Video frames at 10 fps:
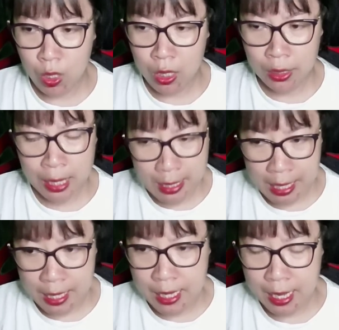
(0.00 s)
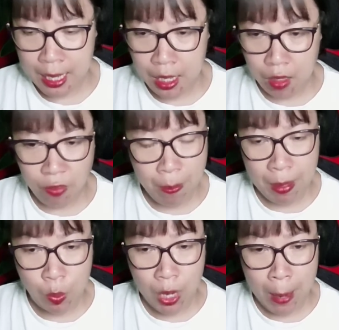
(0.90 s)
Thế gì? Về
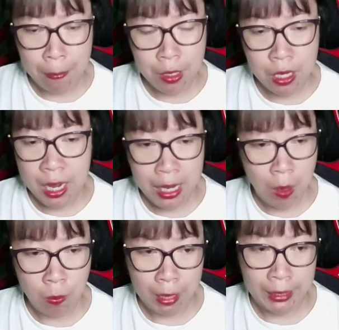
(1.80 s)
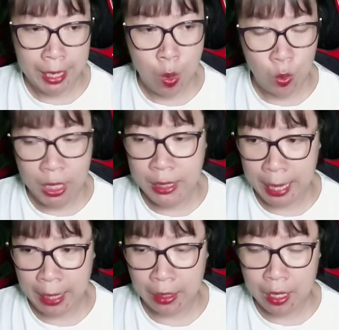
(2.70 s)
mặt của đám người Long Mạch đều kinh
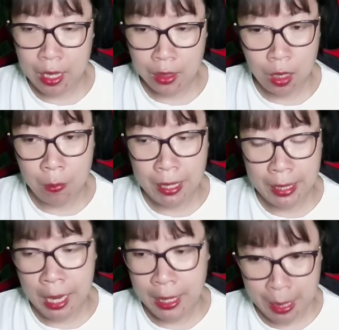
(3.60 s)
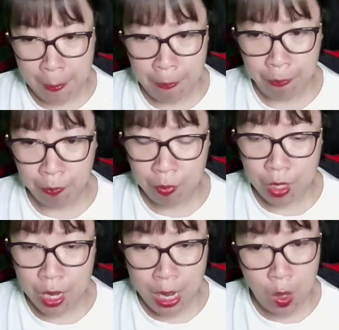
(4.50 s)
ngạc, tưởng mình nghe nhầm.
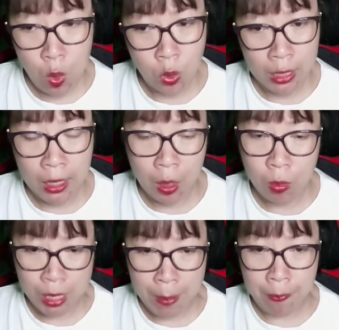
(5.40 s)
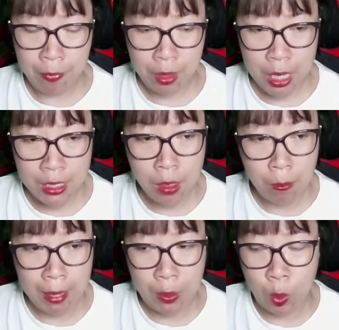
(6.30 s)
Nếu ta không nhầm, thì sức
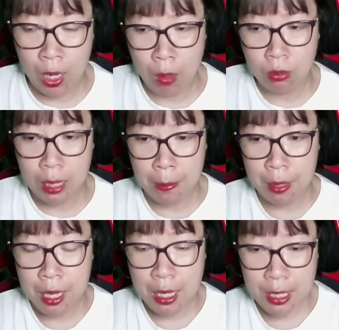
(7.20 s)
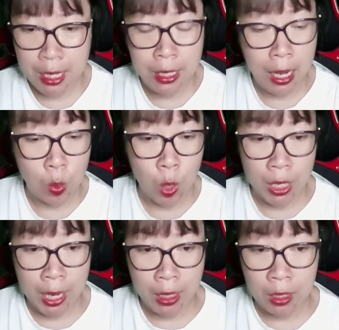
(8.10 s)
mạnh của Long Tâm chính là
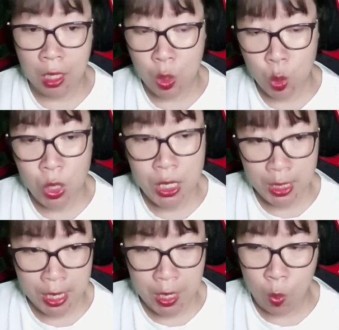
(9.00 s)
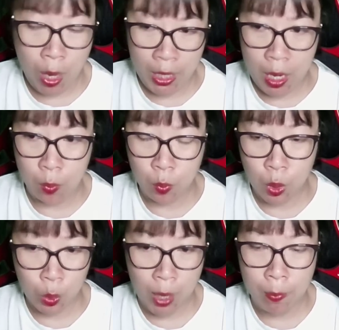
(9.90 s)
nguồn năng lượng duy trì hoạt động
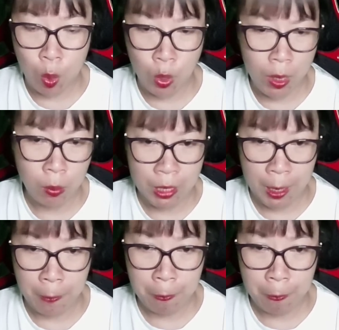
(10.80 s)
của toàn bộ Long Điện.